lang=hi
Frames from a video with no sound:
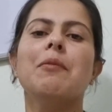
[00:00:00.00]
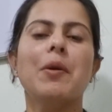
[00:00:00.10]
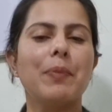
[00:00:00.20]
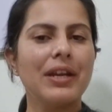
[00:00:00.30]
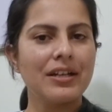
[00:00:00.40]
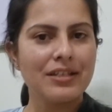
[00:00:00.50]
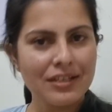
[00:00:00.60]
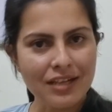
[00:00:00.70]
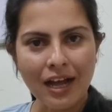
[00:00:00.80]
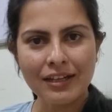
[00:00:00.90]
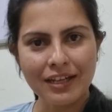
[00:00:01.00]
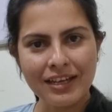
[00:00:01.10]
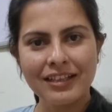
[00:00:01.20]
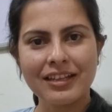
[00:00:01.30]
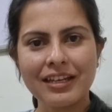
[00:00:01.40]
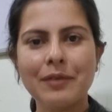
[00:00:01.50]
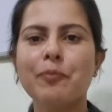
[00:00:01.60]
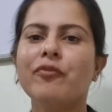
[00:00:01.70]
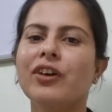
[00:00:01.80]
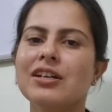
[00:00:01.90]
मैं पेरेंट्स के साथ नहीं थी
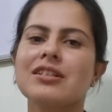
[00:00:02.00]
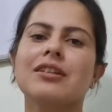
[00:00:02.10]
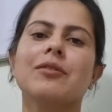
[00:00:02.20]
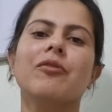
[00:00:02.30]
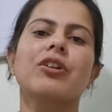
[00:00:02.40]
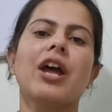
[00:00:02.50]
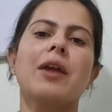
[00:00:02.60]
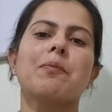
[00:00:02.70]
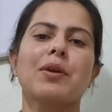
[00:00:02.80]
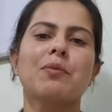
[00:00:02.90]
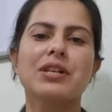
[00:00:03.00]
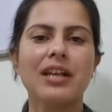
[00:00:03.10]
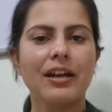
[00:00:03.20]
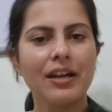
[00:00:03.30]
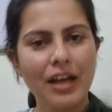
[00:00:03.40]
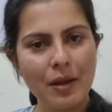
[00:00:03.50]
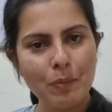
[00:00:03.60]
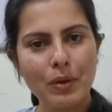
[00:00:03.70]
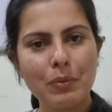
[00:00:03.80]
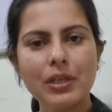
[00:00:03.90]
फर्स्ट टाइम पे भी सेकेंड
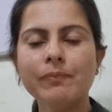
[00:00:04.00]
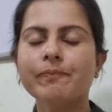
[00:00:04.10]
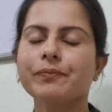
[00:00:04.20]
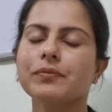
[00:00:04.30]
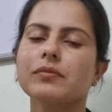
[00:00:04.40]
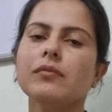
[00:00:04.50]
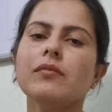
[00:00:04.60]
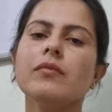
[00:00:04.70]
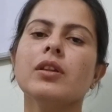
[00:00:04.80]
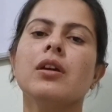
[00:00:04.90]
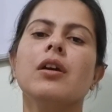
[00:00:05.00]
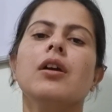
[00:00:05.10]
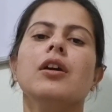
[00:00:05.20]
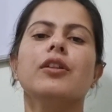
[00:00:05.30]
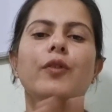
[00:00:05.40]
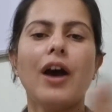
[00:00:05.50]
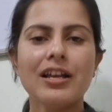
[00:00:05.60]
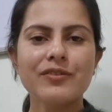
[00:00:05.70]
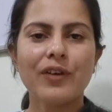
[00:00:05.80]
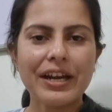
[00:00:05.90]
टाइम पे भी तो
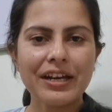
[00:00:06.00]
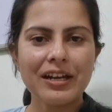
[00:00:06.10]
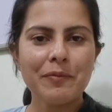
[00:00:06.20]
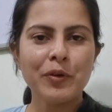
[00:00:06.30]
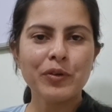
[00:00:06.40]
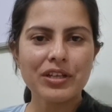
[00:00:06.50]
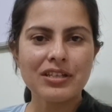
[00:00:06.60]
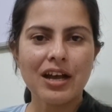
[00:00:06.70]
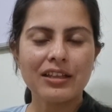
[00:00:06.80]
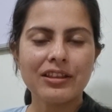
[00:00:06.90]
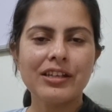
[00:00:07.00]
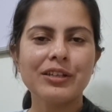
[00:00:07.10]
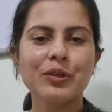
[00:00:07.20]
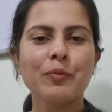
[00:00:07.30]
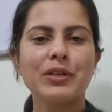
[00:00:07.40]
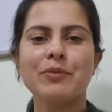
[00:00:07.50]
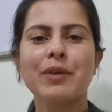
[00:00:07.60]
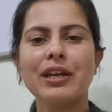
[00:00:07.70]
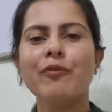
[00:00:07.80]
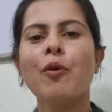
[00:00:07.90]
आज फाइनली मैं उनके साथ थी तो बस
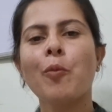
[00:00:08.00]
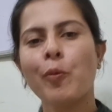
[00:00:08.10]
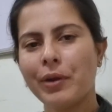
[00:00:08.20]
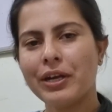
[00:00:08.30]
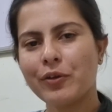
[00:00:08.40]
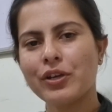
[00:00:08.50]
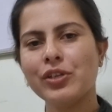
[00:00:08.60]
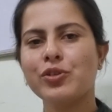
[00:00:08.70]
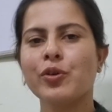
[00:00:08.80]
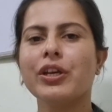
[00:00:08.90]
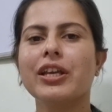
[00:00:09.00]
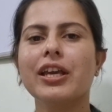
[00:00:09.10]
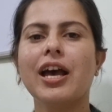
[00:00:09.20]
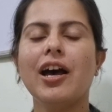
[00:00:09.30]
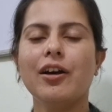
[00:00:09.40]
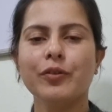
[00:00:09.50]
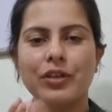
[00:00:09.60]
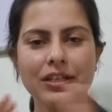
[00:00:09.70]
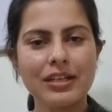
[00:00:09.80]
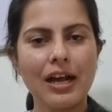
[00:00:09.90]
मैंने वो मोमेंट को एंजॉय किया
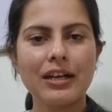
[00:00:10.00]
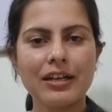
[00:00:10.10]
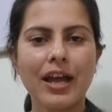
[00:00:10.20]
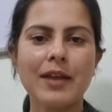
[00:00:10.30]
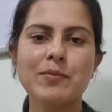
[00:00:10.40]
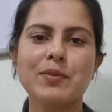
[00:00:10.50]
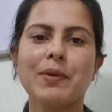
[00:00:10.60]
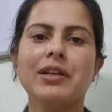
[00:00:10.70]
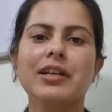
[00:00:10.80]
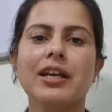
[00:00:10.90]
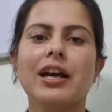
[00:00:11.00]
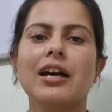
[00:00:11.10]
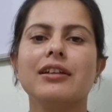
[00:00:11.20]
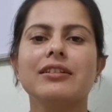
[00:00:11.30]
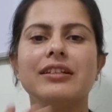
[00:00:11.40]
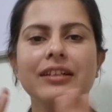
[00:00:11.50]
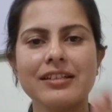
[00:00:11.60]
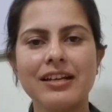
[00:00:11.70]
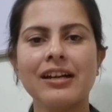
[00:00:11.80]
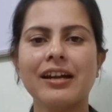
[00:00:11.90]
उनके साथ टाइम स्पेंड किया
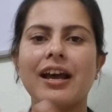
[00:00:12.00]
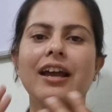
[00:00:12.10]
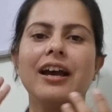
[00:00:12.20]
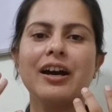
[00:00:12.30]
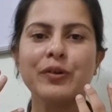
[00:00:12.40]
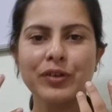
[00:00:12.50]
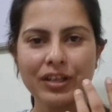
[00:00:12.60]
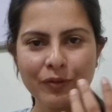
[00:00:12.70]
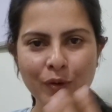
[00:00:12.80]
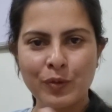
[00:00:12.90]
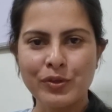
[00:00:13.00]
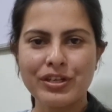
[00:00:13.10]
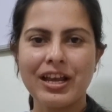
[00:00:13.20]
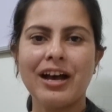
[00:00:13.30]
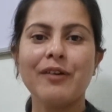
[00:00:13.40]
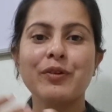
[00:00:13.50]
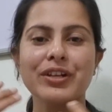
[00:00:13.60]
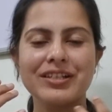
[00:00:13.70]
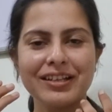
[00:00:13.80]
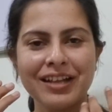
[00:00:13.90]
रिजल्ट आया उनकी वो खुशियाँ वो
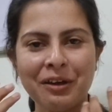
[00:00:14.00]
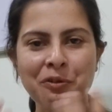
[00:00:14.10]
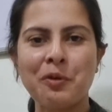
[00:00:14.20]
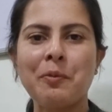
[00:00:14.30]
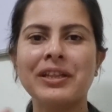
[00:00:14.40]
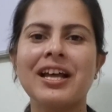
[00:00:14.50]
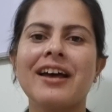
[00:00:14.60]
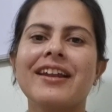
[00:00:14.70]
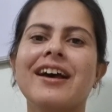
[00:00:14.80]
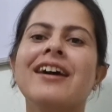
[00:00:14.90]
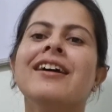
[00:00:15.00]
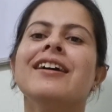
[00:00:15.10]
रिश्तेदारों को बताना